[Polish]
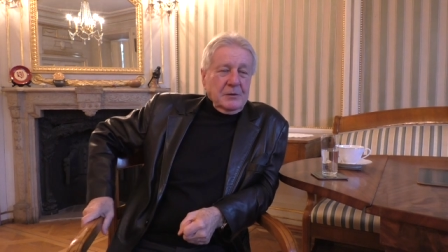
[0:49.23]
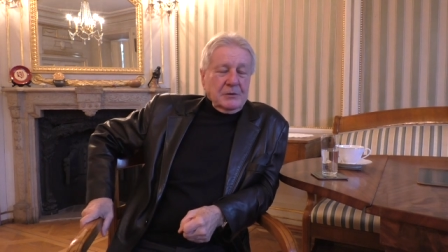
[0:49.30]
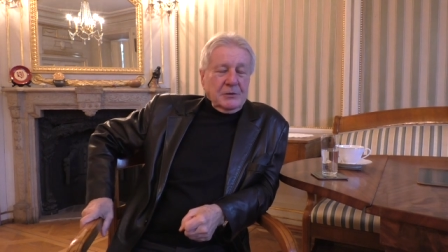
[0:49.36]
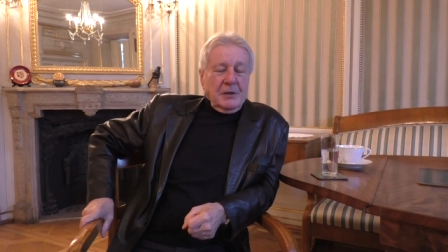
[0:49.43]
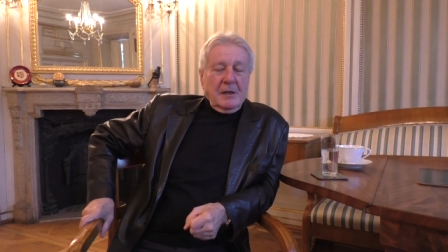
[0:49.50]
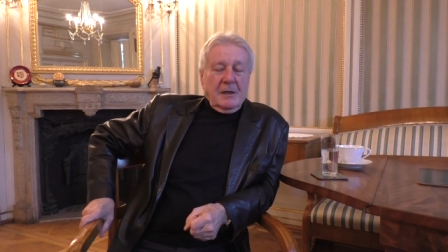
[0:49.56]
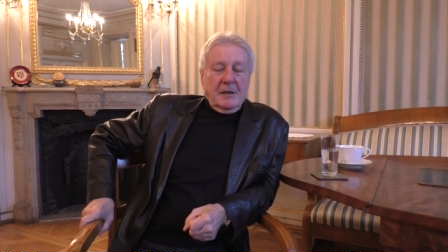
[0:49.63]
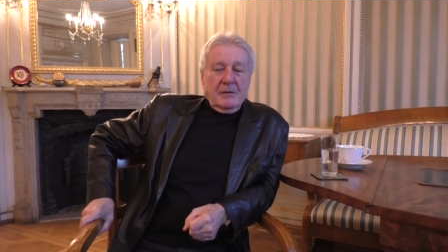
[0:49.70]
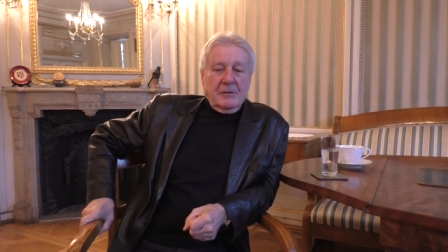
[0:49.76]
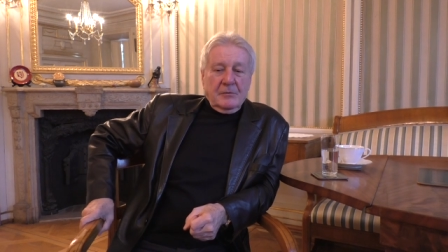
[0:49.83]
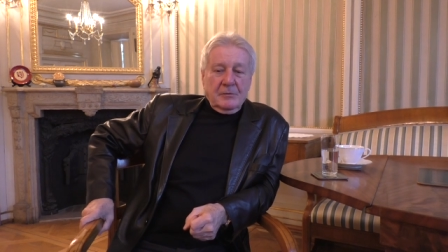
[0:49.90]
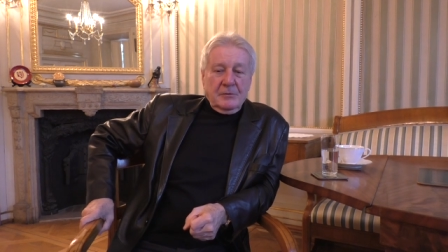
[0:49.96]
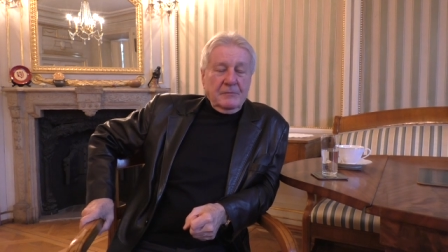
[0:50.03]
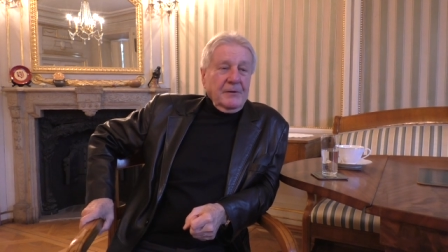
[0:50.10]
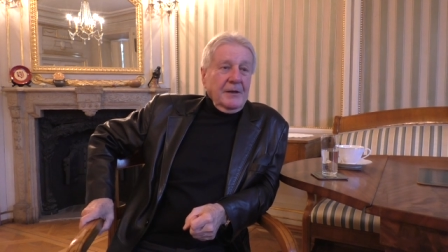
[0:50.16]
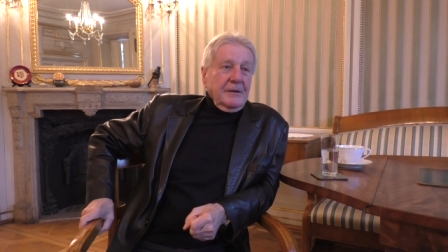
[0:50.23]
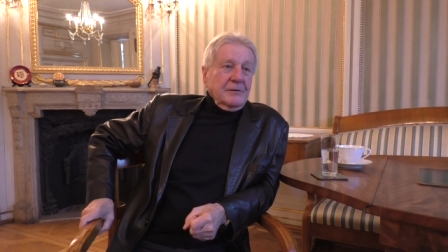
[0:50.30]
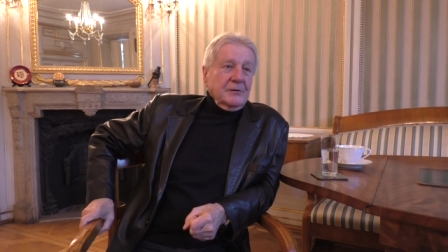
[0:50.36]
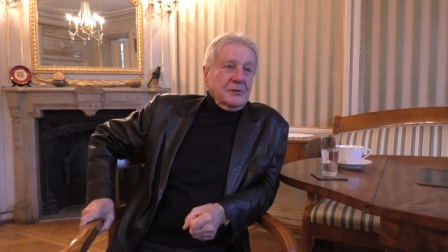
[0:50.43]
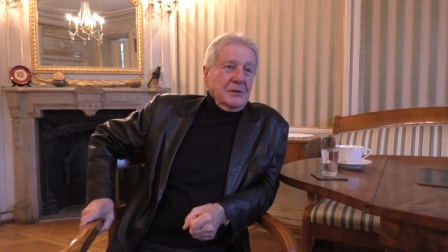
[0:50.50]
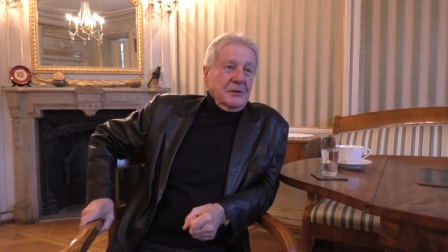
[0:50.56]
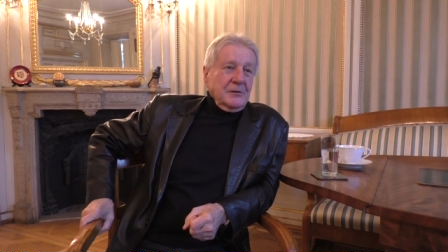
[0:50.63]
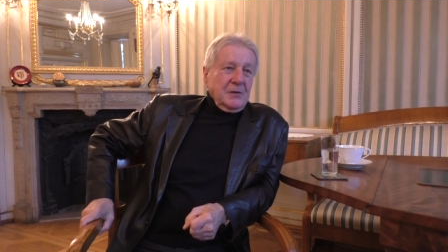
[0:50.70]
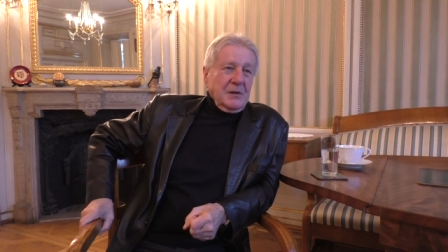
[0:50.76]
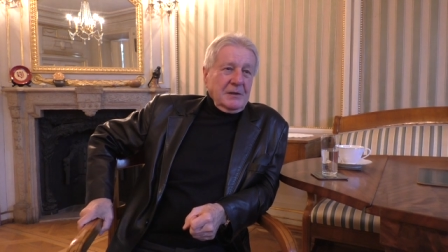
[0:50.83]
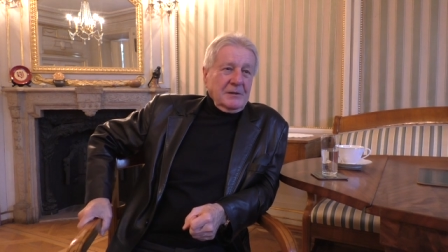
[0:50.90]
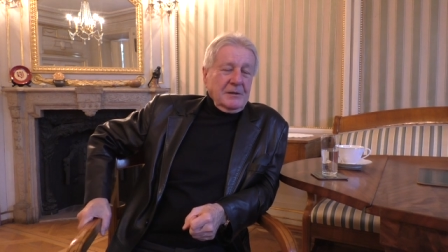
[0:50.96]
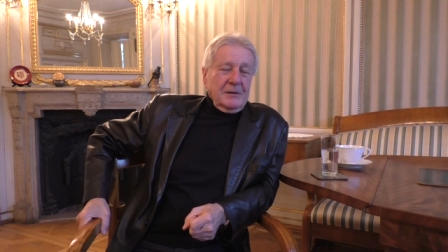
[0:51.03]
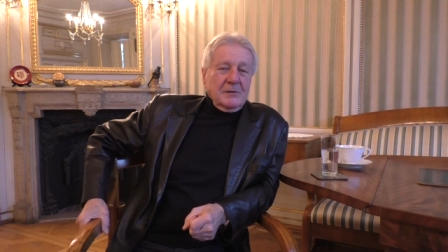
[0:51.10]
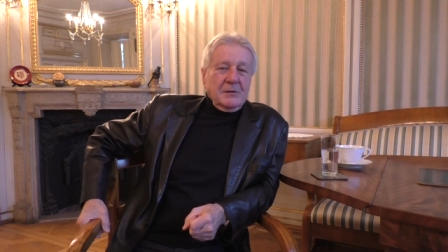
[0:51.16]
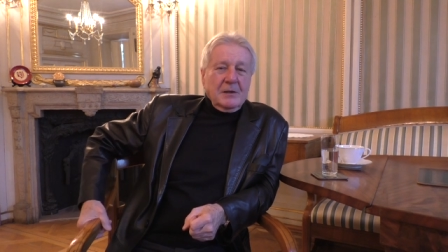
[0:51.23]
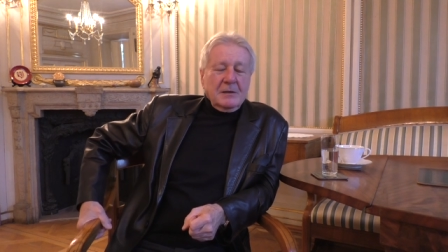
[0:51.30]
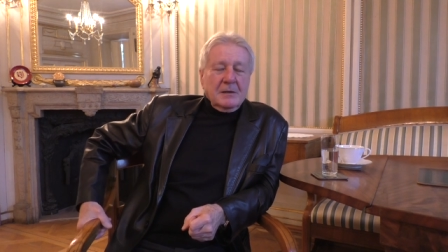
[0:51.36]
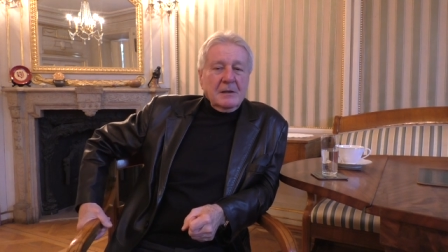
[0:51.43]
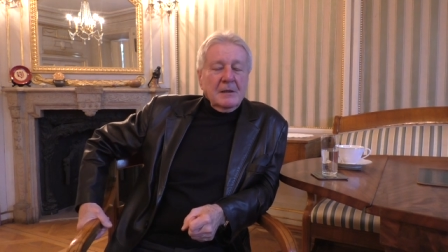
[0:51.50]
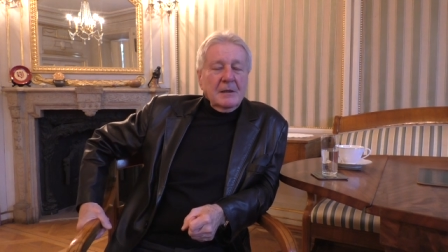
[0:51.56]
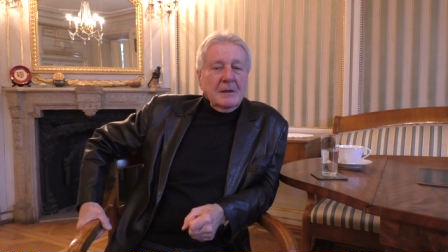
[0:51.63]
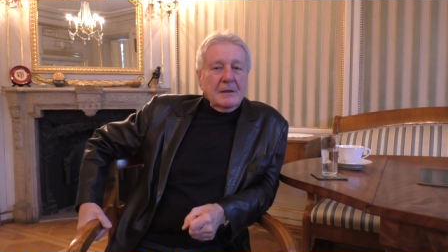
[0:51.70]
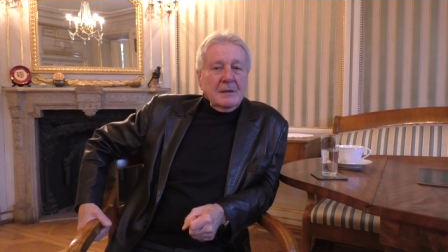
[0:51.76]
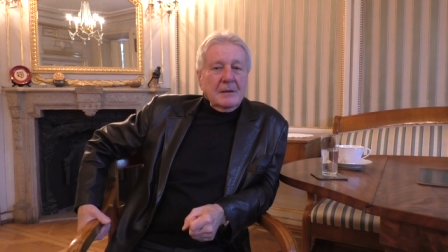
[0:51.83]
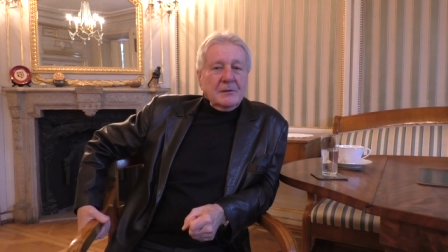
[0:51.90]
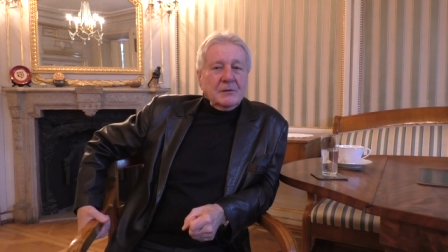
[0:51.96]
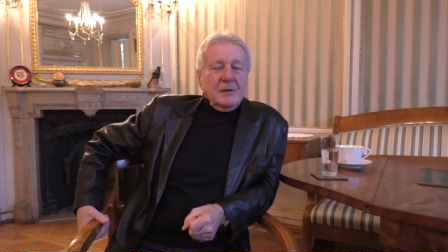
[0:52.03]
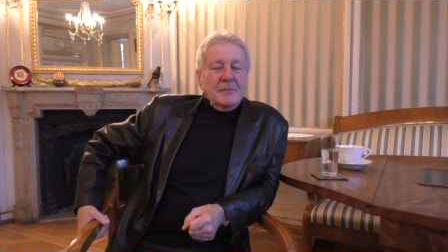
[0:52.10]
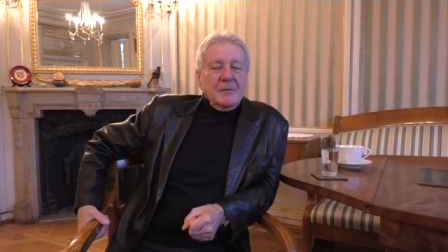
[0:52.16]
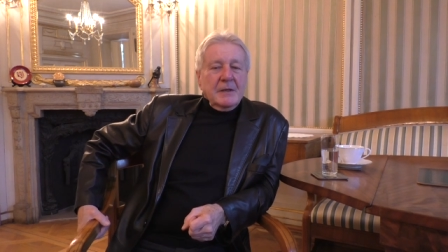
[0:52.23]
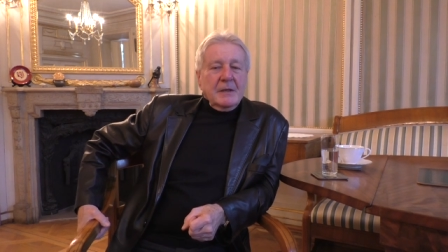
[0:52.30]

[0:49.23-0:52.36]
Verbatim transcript: szaleją i węże i tak dalej, i tak dalej. Także